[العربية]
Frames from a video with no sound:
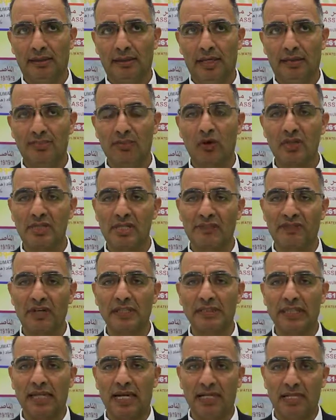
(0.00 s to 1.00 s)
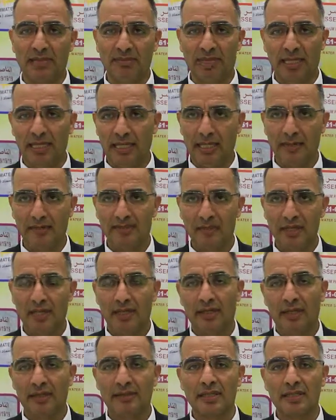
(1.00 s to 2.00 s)
المواصفات العالميه
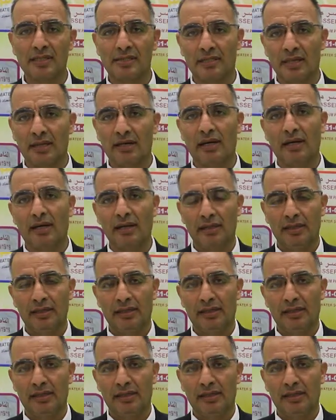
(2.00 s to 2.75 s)
لتصديرها